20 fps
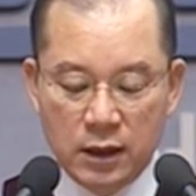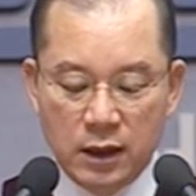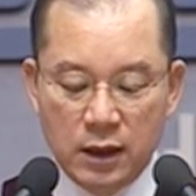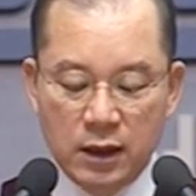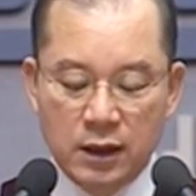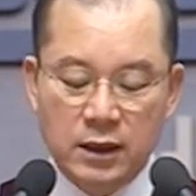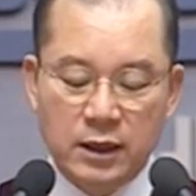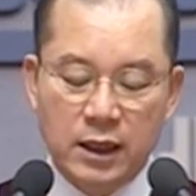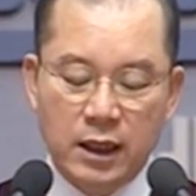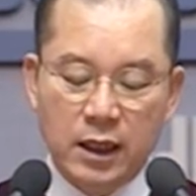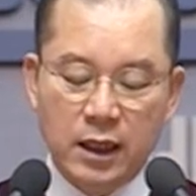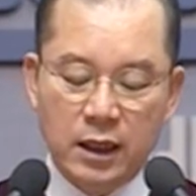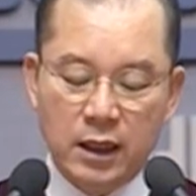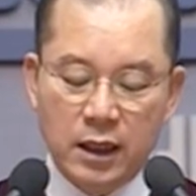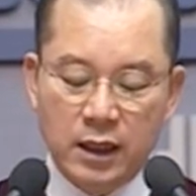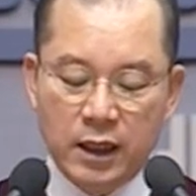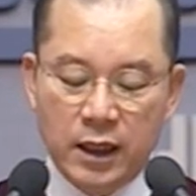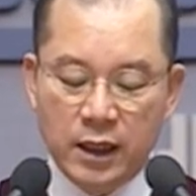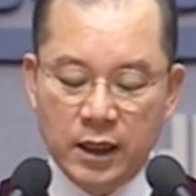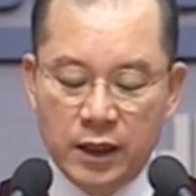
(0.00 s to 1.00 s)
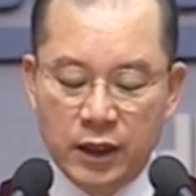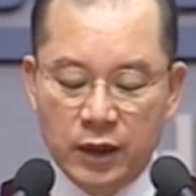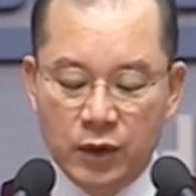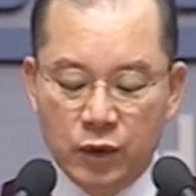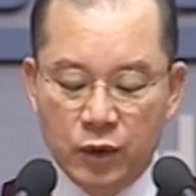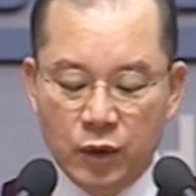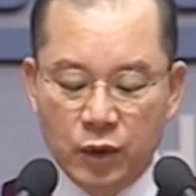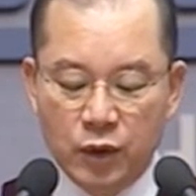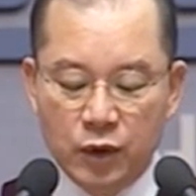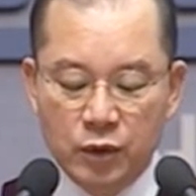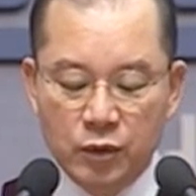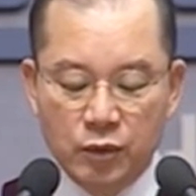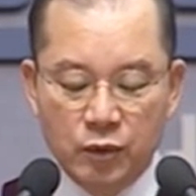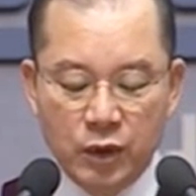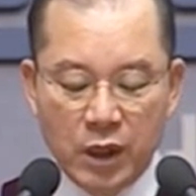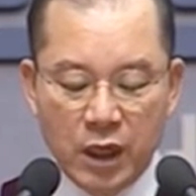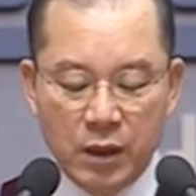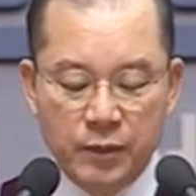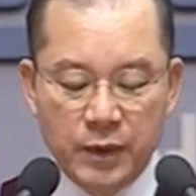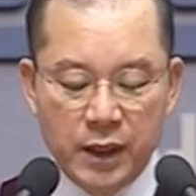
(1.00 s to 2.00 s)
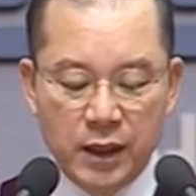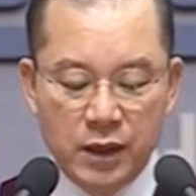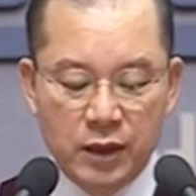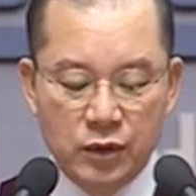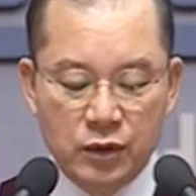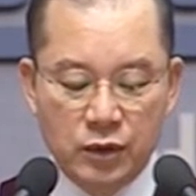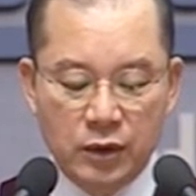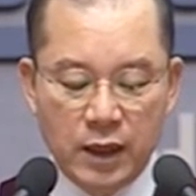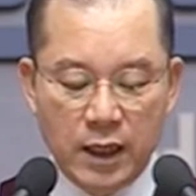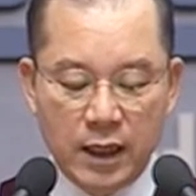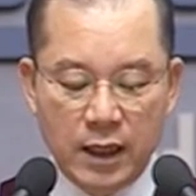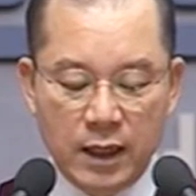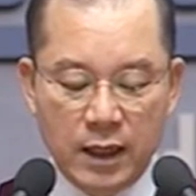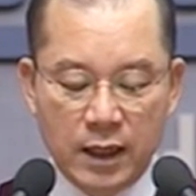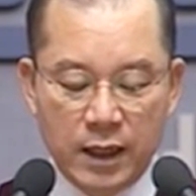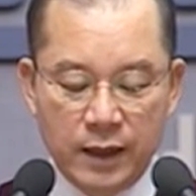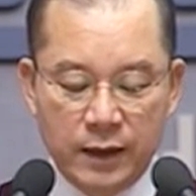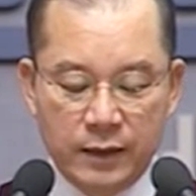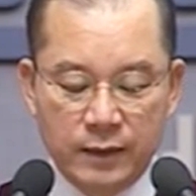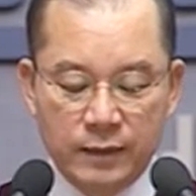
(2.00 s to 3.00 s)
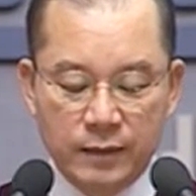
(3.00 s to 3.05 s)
인자가 가까이 곧 문 앞에 이른 줄 알라.